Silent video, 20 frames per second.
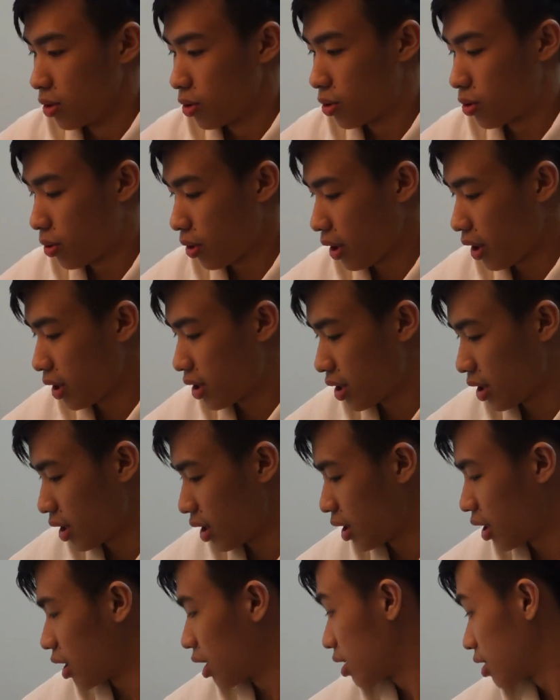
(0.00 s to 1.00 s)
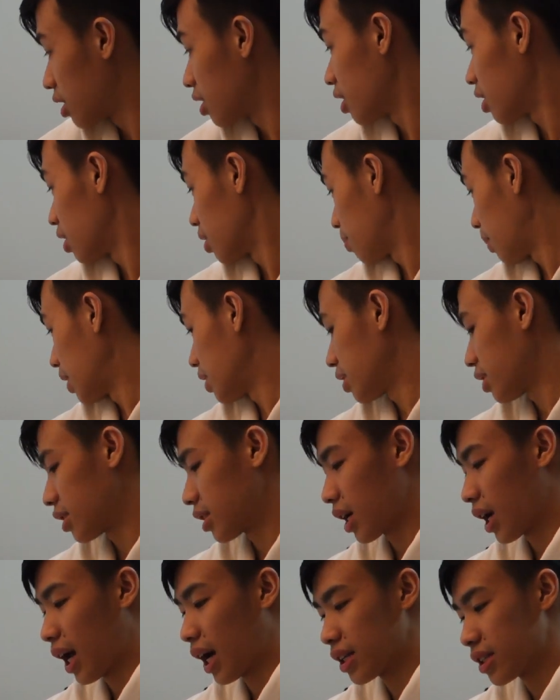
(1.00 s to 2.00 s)
所以这真的蛮惊
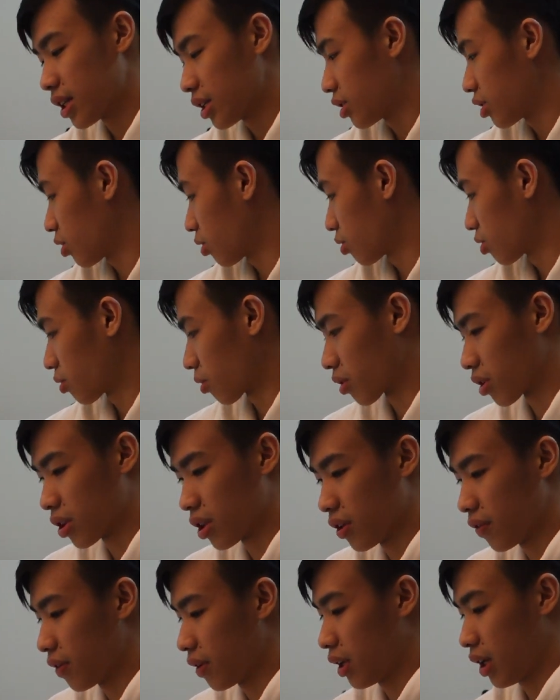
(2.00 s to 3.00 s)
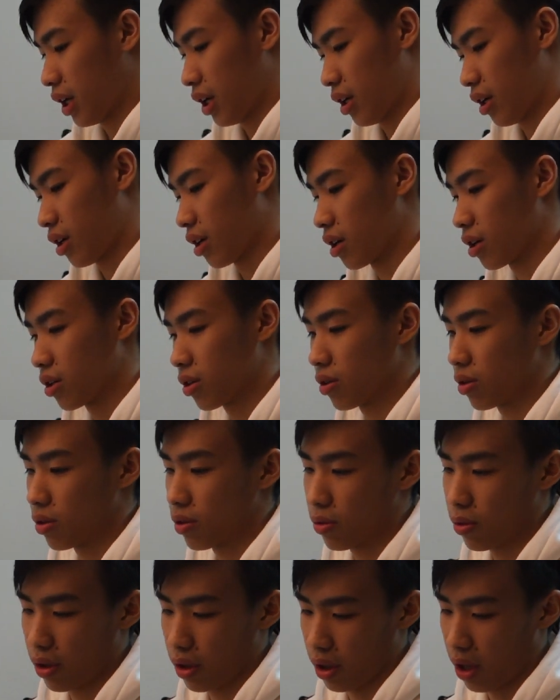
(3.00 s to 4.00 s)
讶，它竟然只有送一个 DVI。
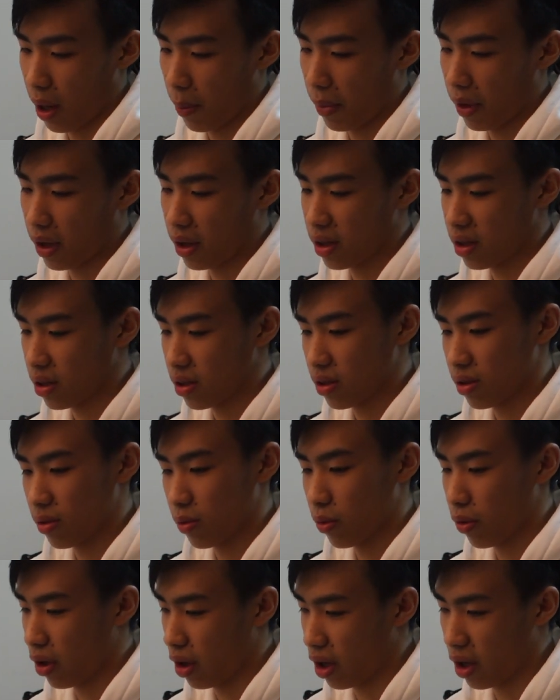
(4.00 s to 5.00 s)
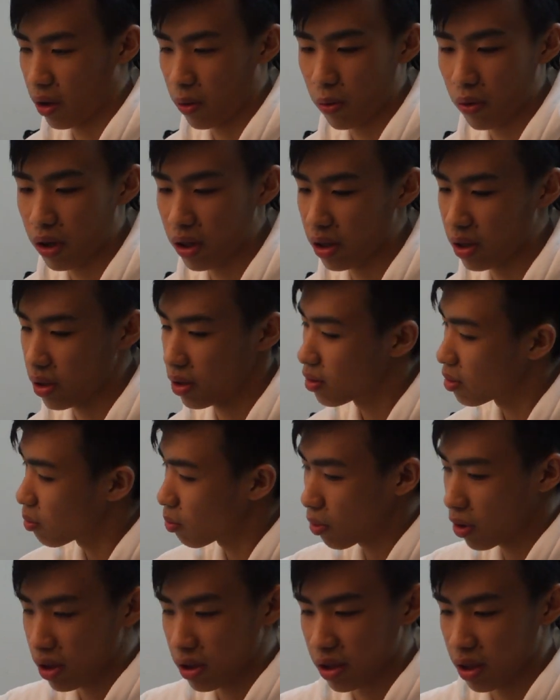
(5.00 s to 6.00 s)
对，还蛮哇，为了
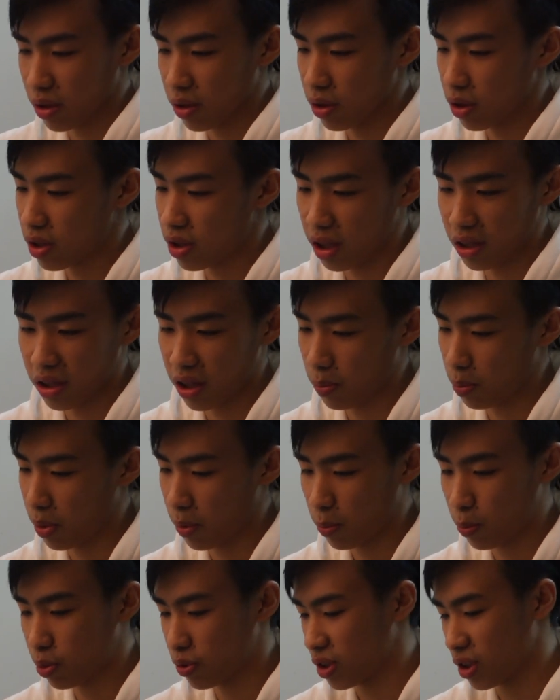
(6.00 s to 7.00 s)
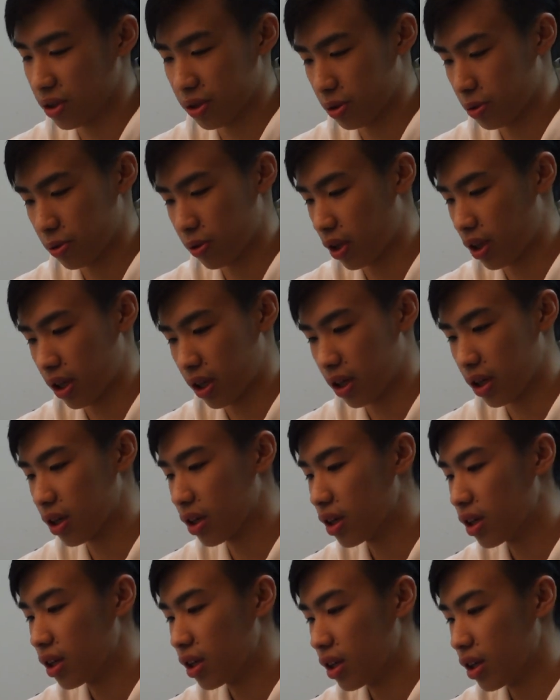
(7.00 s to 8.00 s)
为了省省成本不择手段呢。
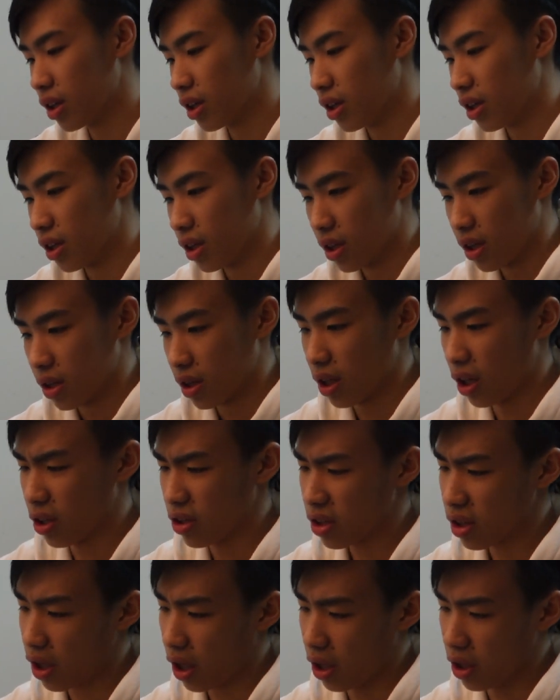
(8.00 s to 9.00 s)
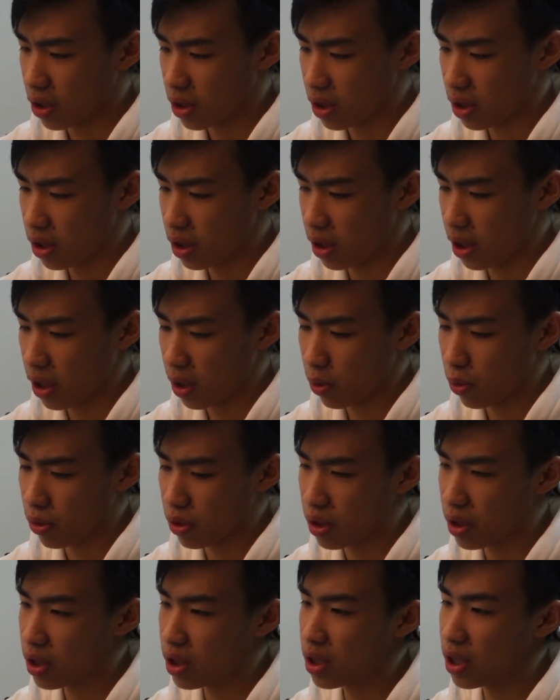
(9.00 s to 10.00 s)
然后这个好像是音源
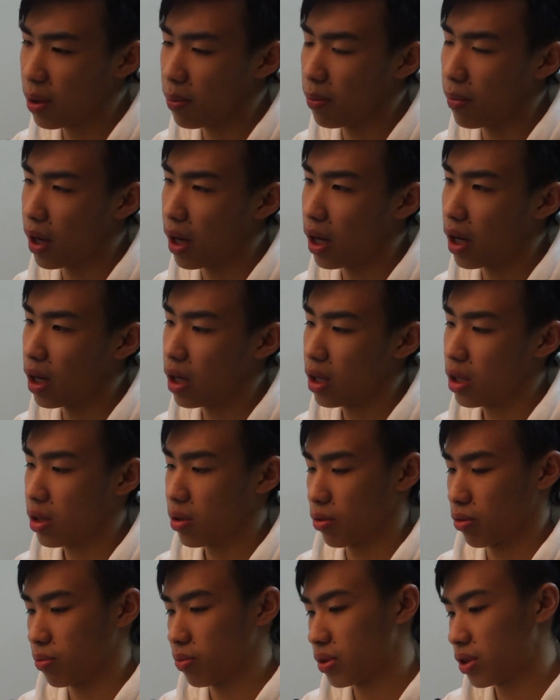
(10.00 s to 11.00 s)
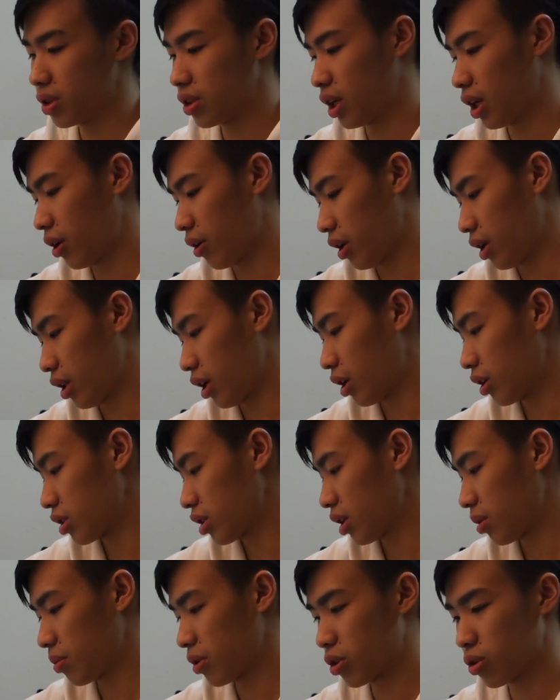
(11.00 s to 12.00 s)
线吗？我不知道哎。然后这
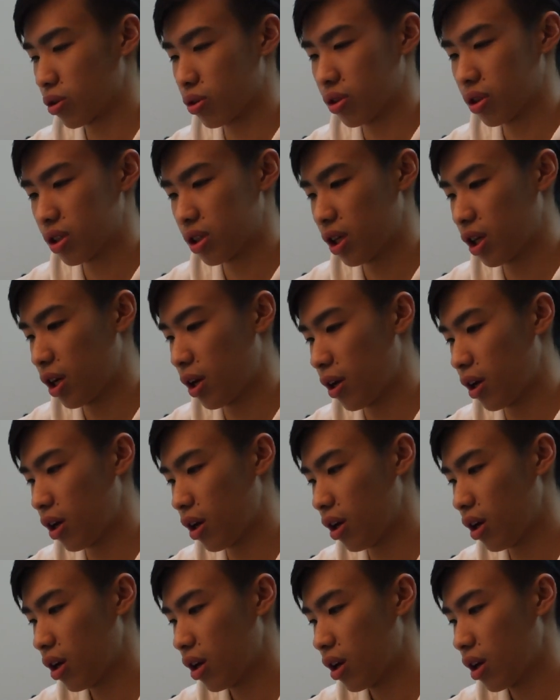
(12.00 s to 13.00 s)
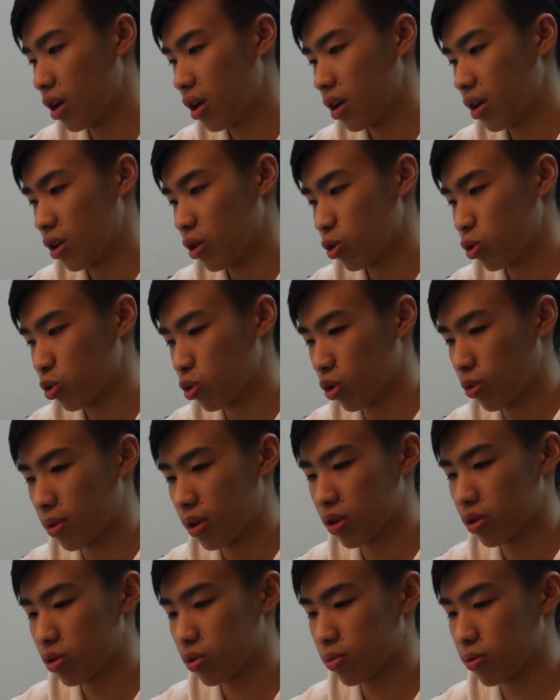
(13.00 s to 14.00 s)
里面就是一些说
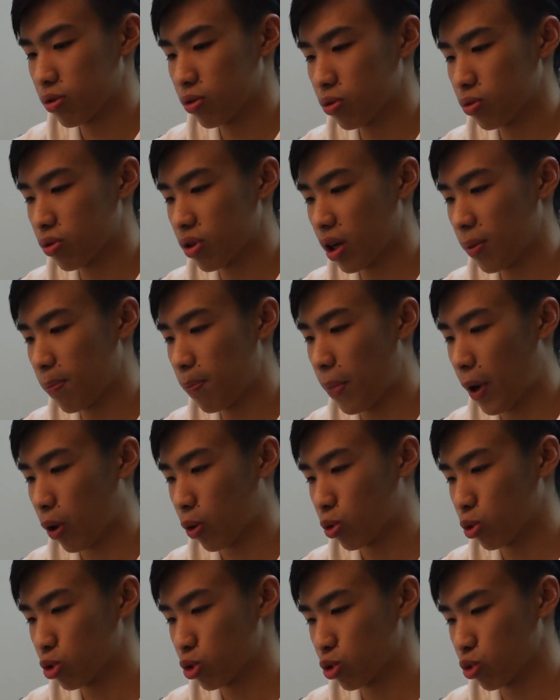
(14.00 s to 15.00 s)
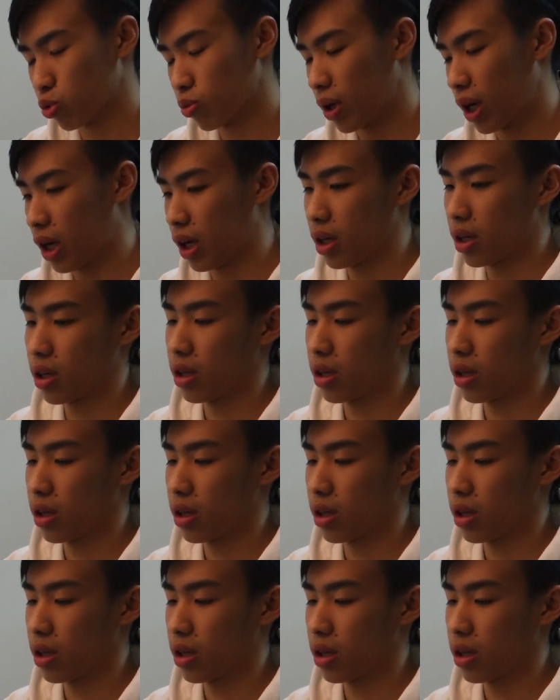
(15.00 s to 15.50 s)
明书跟保护书嘛。